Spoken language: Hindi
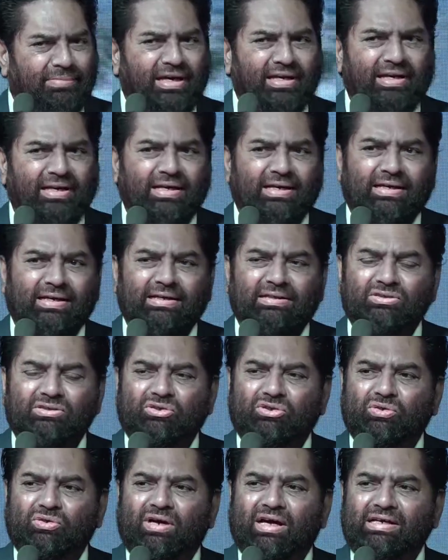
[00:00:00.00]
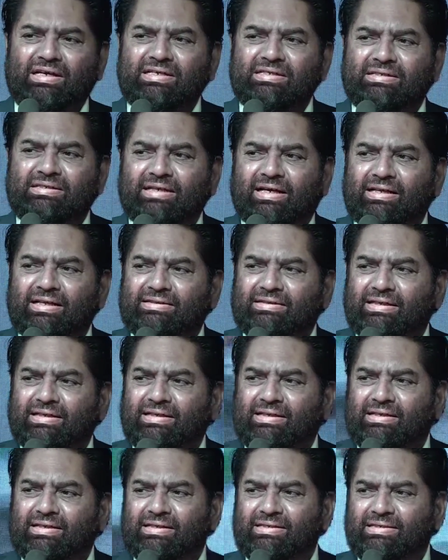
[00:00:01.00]
मैंने 44 साल
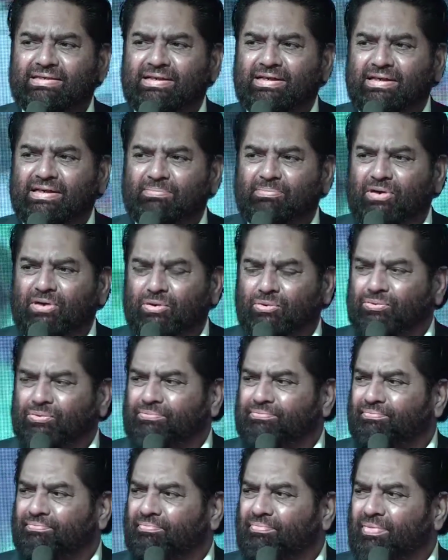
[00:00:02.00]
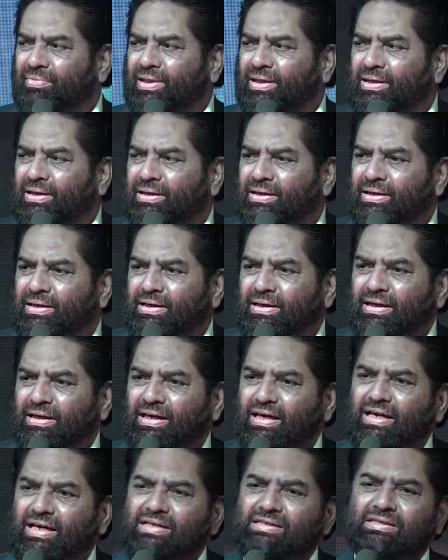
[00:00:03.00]
से रियल स्टेट में हूँ
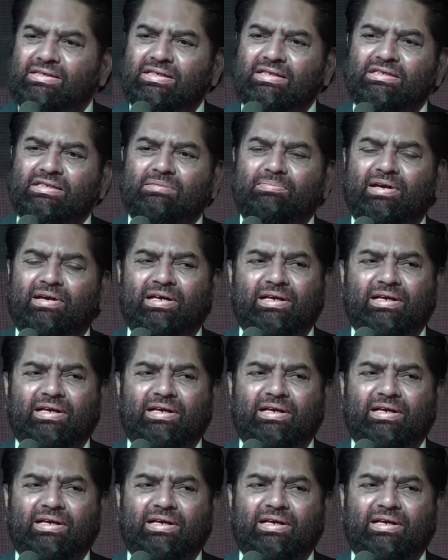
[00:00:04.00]
एक चीज़